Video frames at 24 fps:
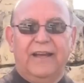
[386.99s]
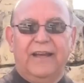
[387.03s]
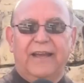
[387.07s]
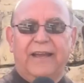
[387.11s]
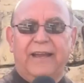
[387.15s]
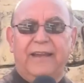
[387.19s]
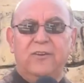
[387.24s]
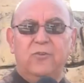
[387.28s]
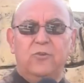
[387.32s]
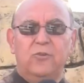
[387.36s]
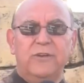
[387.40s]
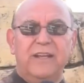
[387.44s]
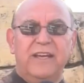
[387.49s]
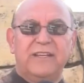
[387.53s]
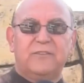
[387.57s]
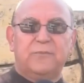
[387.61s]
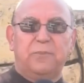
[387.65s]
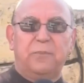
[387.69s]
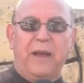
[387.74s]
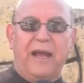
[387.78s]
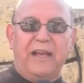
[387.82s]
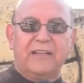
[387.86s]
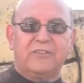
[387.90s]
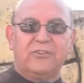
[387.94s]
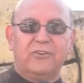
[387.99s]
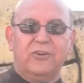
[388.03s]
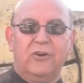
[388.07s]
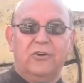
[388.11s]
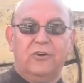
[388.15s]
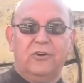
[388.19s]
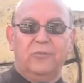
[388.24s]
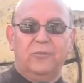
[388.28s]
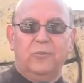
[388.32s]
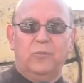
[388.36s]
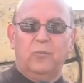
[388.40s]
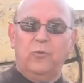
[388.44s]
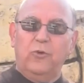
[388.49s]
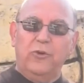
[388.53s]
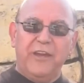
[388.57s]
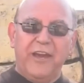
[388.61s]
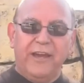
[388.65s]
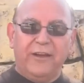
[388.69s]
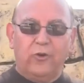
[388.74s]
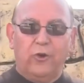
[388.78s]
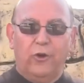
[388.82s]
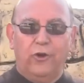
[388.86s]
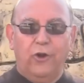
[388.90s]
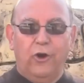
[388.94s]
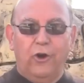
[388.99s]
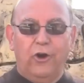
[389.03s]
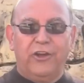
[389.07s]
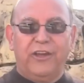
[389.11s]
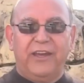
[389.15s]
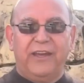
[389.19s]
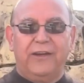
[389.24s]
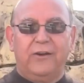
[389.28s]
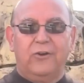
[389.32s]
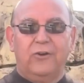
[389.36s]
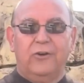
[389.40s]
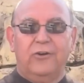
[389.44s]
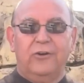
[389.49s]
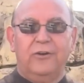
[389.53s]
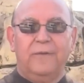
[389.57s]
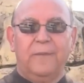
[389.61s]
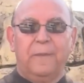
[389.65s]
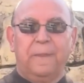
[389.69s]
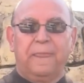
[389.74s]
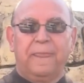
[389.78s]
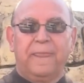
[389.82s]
En un espacio muy ecológico,